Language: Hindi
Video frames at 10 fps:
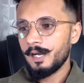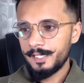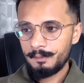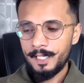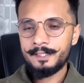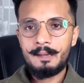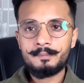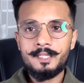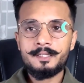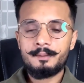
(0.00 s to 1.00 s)
आने वाले
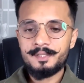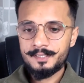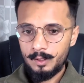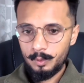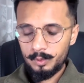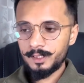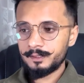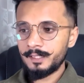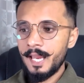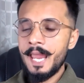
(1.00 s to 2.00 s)
टाइम के लिए काफ़ी अच्छा हो
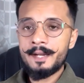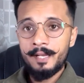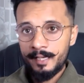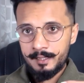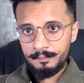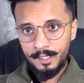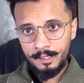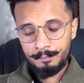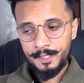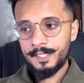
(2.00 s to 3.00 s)
सकता है एंड अलर्ट भी
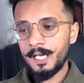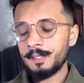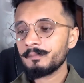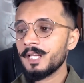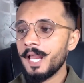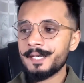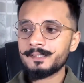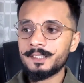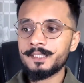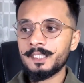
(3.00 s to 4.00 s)
रहना पड़ेगा एंड
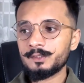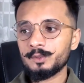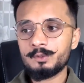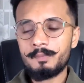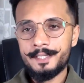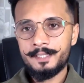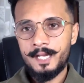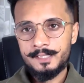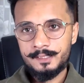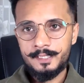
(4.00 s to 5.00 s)
साथ के साथ दोस्तों मार्केट
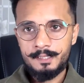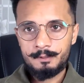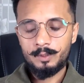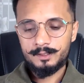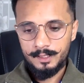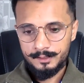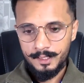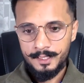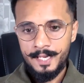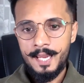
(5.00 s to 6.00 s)
आज के डेट में थोड़ा सा
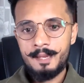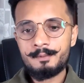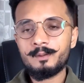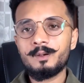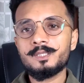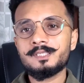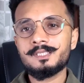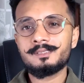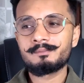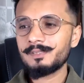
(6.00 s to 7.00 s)
अच्छा गया है
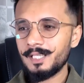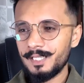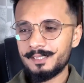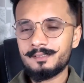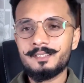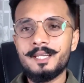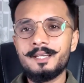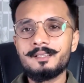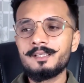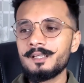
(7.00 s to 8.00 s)
बिकॉज लास्ट डे
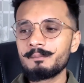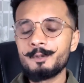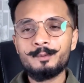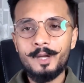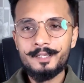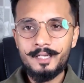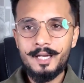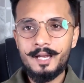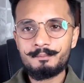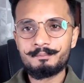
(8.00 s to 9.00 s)
बिटकॉइन
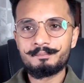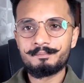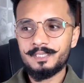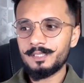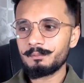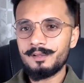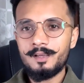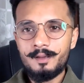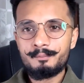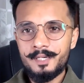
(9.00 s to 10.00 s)
का हम्म, मतलब
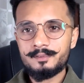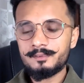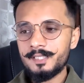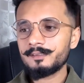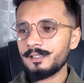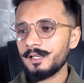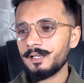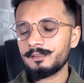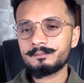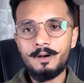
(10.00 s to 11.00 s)
बर्थडे था
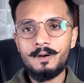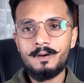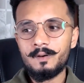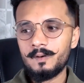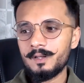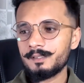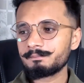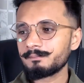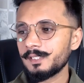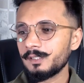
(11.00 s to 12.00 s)
और
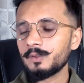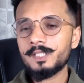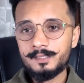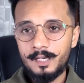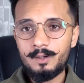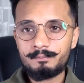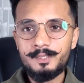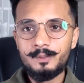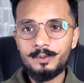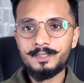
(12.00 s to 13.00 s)
कुछ अच्छा
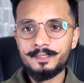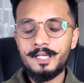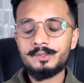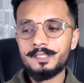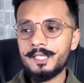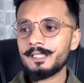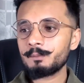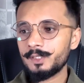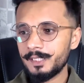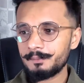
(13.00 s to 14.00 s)
भी हो सकता है उसके लेके
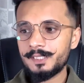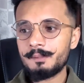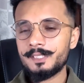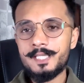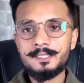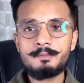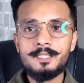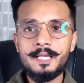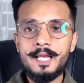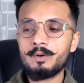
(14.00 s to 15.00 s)
पॉजिटिव चीज़ हमें देखने
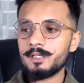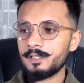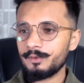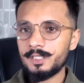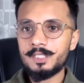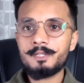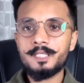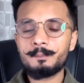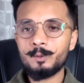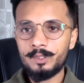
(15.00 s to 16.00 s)
मिल रहा है क्वार्टर फर्स्ट में
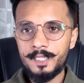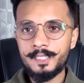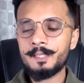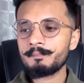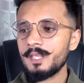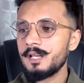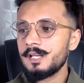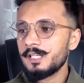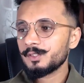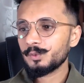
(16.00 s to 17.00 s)
क्रिप्टो को लेके
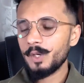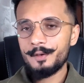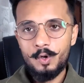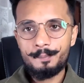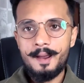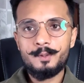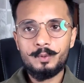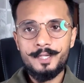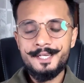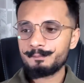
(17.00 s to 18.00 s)
सो आई होप आप
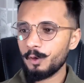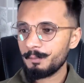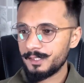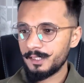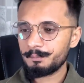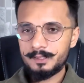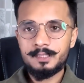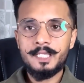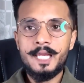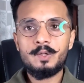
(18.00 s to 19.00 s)
लोग को इन्फॉर्मेशन
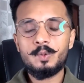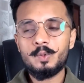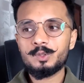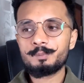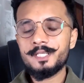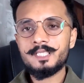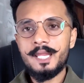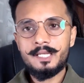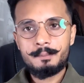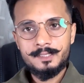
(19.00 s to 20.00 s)
पसंद आया हो तो प्लीज़
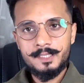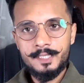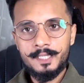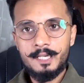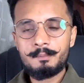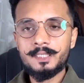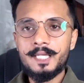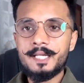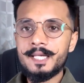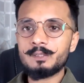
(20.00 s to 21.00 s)
लाइक कमेंट शेयर करें
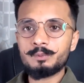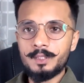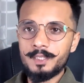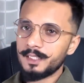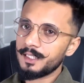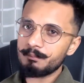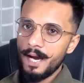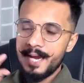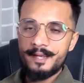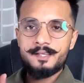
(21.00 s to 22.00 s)
मिलते हैं नेक्स्ट रूम तब तक के लिए
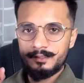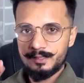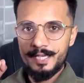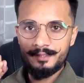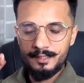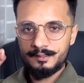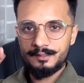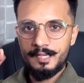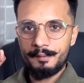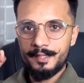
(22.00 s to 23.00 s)
बाय जय हिंद जय